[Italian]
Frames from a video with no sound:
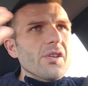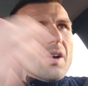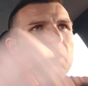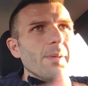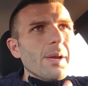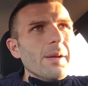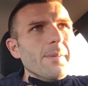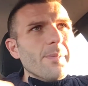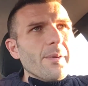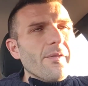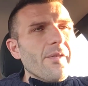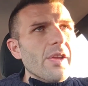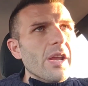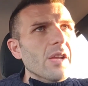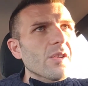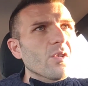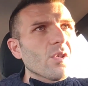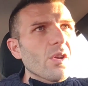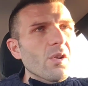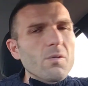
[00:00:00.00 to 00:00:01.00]
io avrei
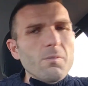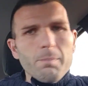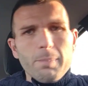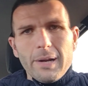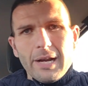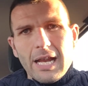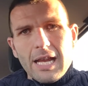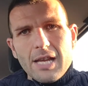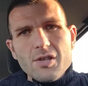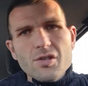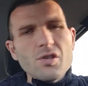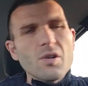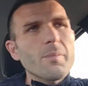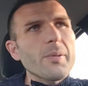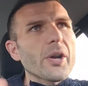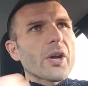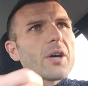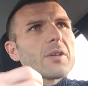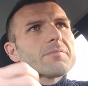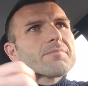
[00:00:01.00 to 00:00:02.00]
preferito in un pareggio,
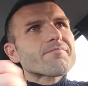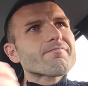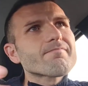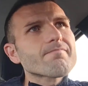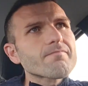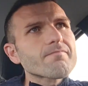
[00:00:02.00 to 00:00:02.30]
però